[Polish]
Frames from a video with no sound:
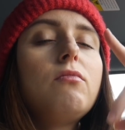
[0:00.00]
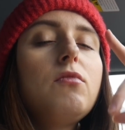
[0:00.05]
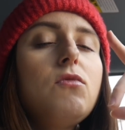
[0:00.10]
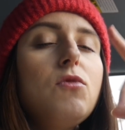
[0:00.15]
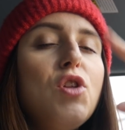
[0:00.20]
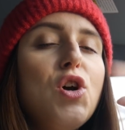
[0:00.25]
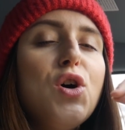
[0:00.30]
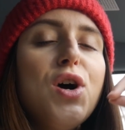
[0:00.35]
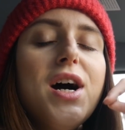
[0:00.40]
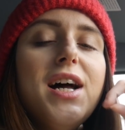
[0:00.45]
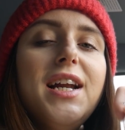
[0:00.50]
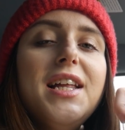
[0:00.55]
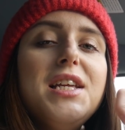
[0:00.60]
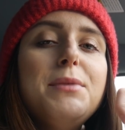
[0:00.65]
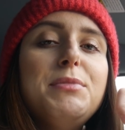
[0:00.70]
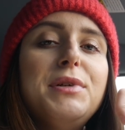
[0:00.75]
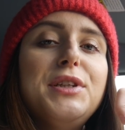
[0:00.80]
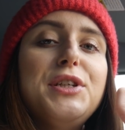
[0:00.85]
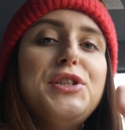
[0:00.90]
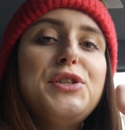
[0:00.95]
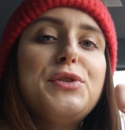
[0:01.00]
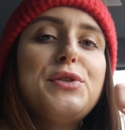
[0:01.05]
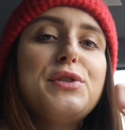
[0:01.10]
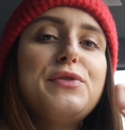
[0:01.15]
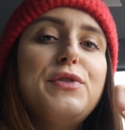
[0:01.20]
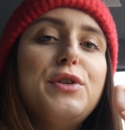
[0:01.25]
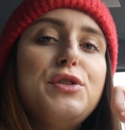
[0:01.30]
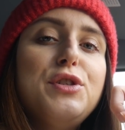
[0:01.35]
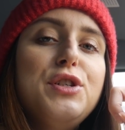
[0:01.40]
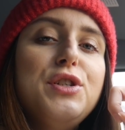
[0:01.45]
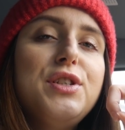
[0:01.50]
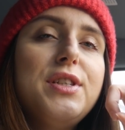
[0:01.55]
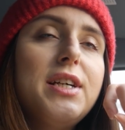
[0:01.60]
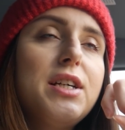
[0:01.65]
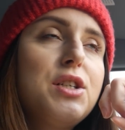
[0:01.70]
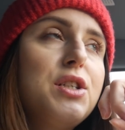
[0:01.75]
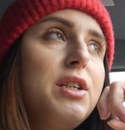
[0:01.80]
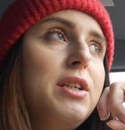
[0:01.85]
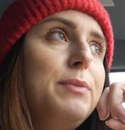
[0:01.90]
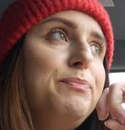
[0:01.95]
No, ale nie będę się rozwodzić,
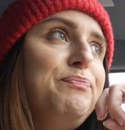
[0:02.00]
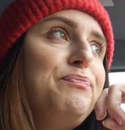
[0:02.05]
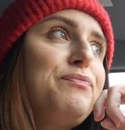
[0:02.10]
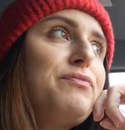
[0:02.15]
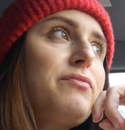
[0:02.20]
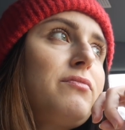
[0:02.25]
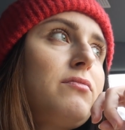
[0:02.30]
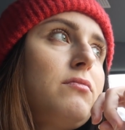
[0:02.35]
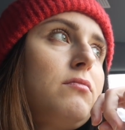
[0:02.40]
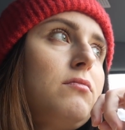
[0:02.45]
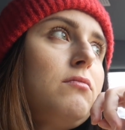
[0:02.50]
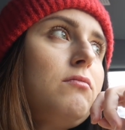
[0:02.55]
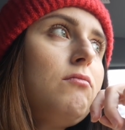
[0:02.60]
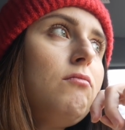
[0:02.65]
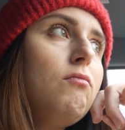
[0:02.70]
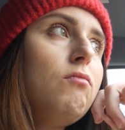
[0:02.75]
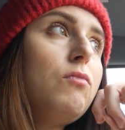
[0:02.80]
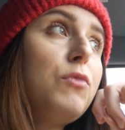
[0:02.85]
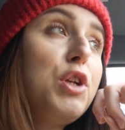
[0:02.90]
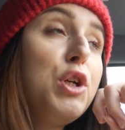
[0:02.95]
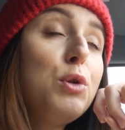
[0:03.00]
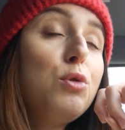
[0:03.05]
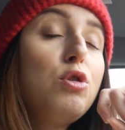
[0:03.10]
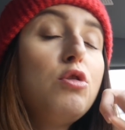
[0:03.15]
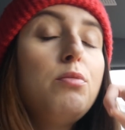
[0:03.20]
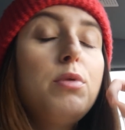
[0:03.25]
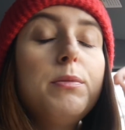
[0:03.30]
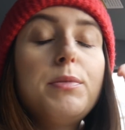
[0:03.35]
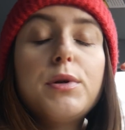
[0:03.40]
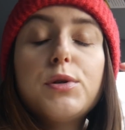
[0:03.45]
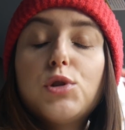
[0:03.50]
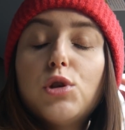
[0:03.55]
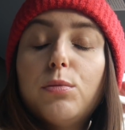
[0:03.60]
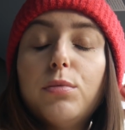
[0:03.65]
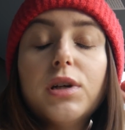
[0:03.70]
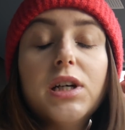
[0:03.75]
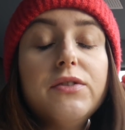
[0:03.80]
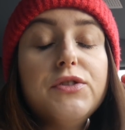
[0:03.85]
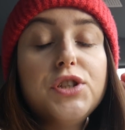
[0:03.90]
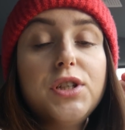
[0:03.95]
także niedługo po prostu
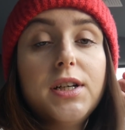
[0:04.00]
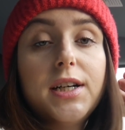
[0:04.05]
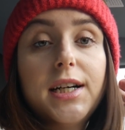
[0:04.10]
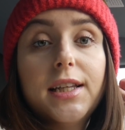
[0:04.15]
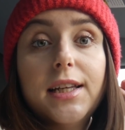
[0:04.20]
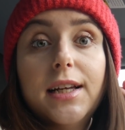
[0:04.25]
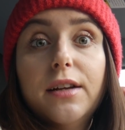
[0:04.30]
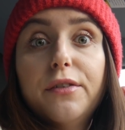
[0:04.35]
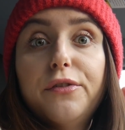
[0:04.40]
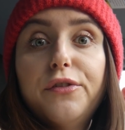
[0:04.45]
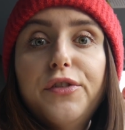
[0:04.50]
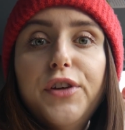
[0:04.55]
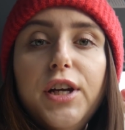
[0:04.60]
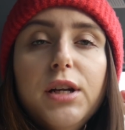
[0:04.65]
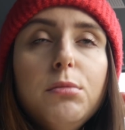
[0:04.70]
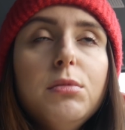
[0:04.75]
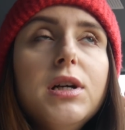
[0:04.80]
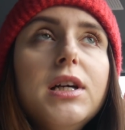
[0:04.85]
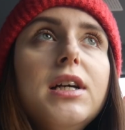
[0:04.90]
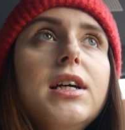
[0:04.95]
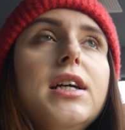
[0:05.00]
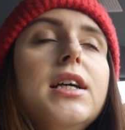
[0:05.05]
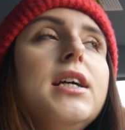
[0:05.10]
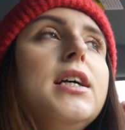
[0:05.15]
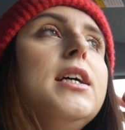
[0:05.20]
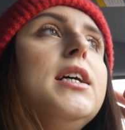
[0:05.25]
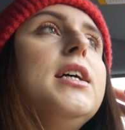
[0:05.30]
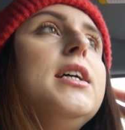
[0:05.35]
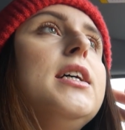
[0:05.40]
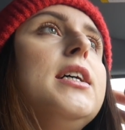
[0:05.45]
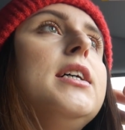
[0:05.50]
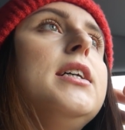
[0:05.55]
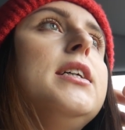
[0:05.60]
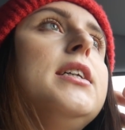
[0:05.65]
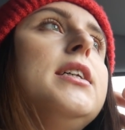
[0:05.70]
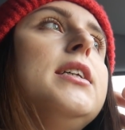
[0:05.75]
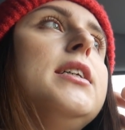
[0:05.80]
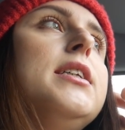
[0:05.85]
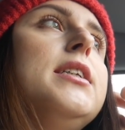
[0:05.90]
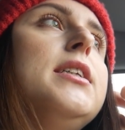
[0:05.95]
pojawi się na kanale film.
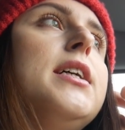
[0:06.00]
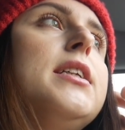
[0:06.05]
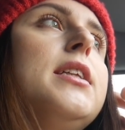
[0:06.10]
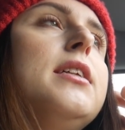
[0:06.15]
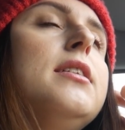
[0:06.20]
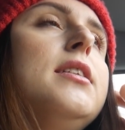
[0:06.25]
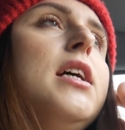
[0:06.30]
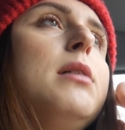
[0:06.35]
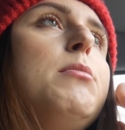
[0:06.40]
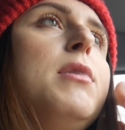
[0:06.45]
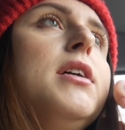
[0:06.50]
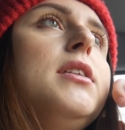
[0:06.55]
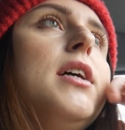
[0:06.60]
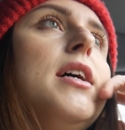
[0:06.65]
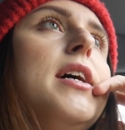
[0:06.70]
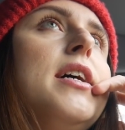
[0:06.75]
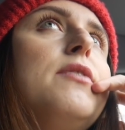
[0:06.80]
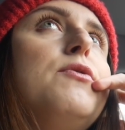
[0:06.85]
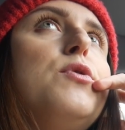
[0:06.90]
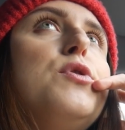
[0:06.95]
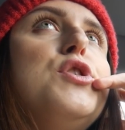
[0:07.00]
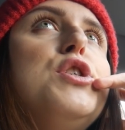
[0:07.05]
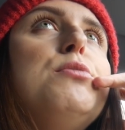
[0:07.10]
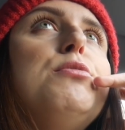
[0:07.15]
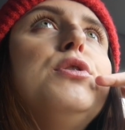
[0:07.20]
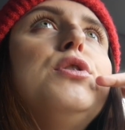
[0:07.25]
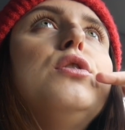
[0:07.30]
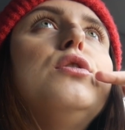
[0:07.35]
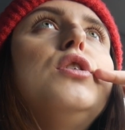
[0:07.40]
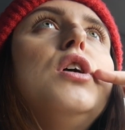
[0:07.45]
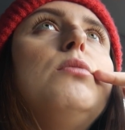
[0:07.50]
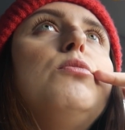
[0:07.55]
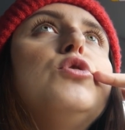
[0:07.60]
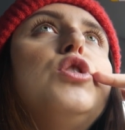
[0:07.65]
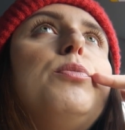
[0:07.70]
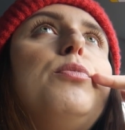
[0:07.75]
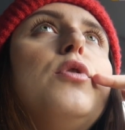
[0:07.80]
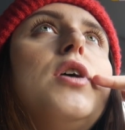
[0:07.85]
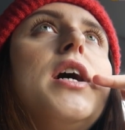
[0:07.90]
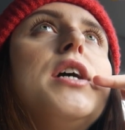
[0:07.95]
E, na ten temat, a jak wrócimy do domu,
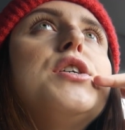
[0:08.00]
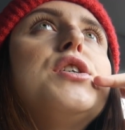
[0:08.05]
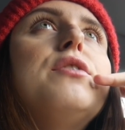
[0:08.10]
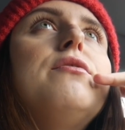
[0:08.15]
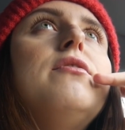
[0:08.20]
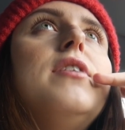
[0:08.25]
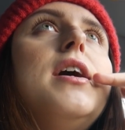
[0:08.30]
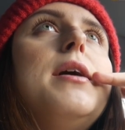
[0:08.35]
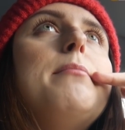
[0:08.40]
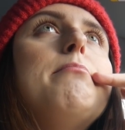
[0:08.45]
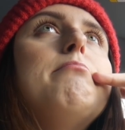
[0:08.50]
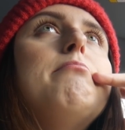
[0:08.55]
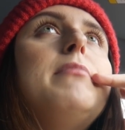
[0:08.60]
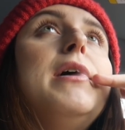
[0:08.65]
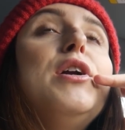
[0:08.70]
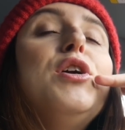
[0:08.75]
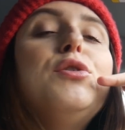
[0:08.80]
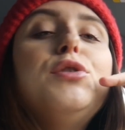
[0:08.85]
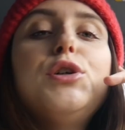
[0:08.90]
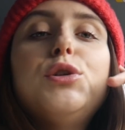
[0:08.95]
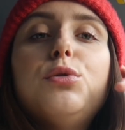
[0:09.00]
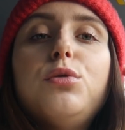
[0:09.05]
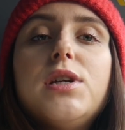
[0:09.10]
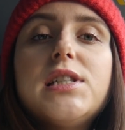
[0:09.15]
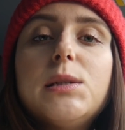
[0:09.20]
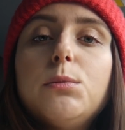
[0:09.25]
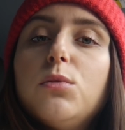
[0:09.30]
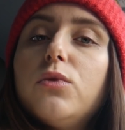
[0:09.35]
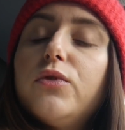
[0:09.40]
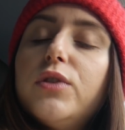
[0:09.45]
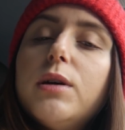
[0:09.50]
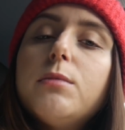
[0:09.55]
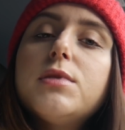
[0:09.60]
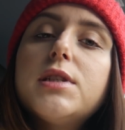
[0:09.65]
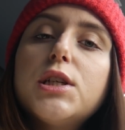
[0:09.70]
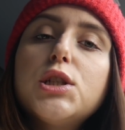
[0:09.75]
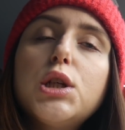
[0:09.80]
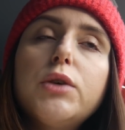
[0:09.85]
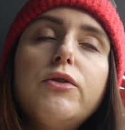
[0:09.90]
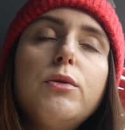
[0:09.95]
to pokażę Wam balony, które zamówiłam
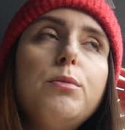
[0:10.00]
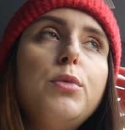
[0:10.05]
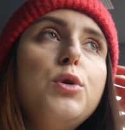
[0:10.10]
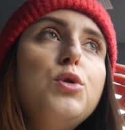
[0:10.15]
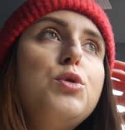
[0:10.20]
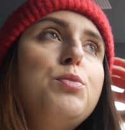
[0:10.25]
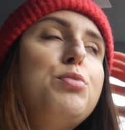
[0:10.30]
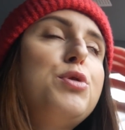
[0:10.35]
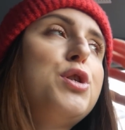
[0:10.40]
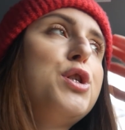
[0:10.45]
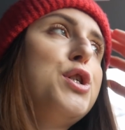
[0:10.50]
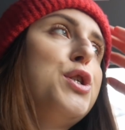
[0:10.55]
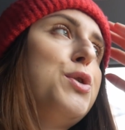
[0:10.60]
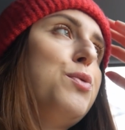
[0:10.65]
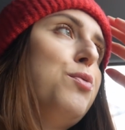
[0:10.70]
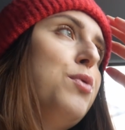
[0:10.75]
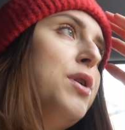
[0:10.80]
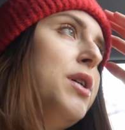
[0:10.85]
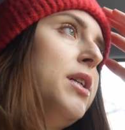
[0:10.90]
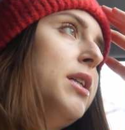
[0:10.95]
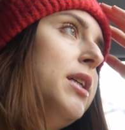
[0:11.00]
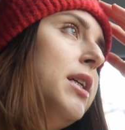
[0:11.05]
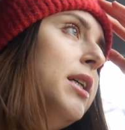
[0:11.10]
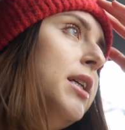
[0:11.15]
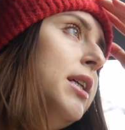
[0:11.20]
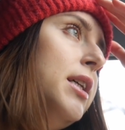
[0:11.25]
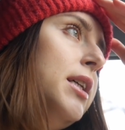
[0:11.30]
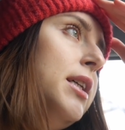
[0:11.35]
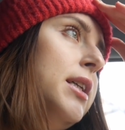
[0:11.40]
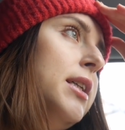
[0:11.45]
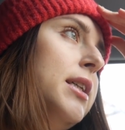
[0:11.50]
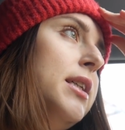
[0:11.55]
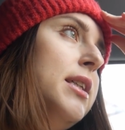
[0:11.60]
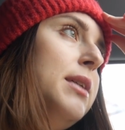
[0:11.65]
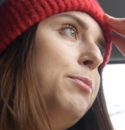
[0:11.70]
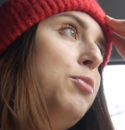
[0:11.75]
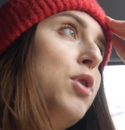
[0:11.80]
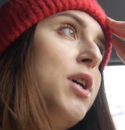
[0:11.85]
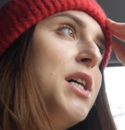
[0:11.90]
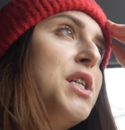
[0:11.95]
Stasiowi, bo już przyszły.
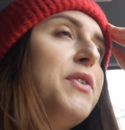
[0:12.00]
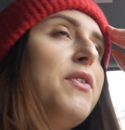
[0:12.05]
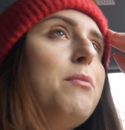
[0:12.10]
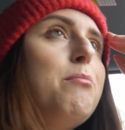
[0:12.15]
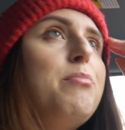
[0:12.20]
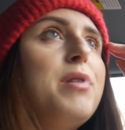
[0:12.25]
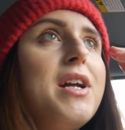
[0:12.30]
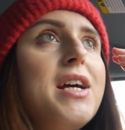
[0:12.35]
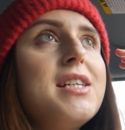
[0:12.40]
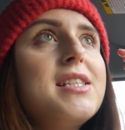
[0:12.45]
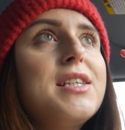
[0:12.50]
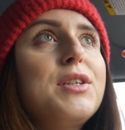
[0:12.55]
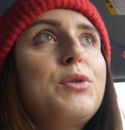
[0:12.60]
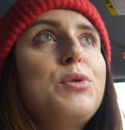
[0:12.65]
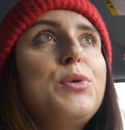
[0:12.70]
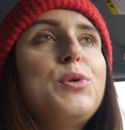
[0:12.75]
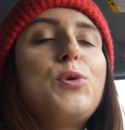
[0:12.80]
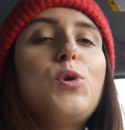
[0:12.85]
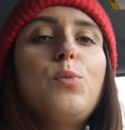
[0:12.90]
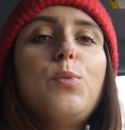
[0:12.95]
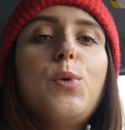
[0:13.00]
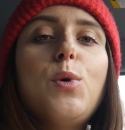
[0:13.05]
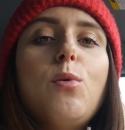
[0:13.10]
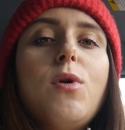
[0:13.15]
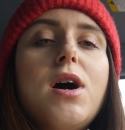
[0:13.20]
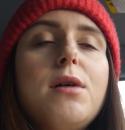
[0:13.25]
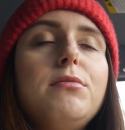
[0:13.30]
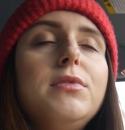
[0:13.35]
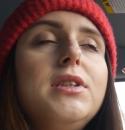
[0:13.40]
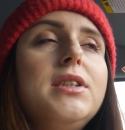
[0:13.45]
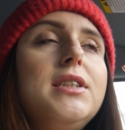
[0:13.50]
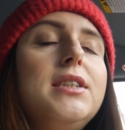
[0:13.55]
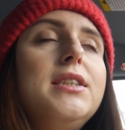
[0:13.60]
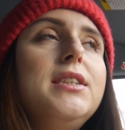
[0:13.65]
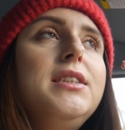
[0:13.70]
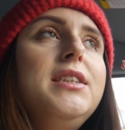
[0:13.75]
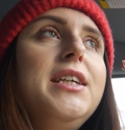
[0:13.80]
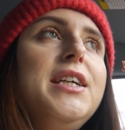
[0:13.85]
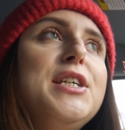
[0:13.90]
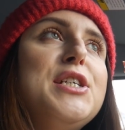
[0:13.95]
E, pokażę Wam prezent, który kupiłam.
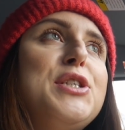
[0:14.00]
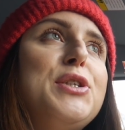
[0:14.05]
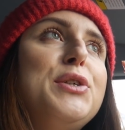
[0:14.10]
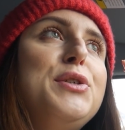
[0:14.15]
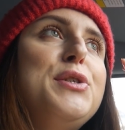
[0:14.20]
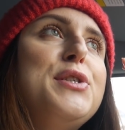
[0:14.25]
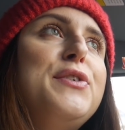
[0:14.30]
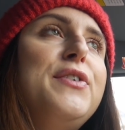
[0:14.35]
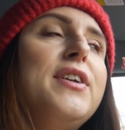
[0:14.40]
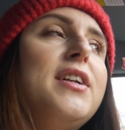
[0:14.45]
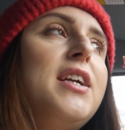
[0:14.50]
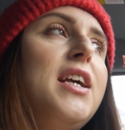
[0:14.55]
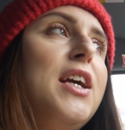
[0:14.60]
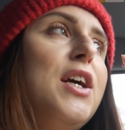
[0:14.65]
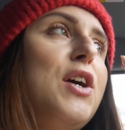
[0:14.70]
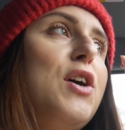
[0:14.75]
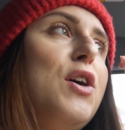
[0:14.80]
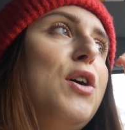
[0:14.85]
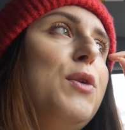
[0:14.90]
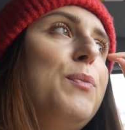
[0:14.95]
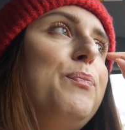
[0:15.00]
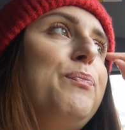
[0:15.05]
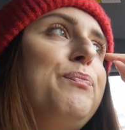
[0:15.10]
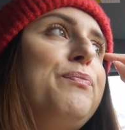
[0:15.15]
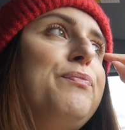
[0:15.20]
E, nie jest to nic wielkiego.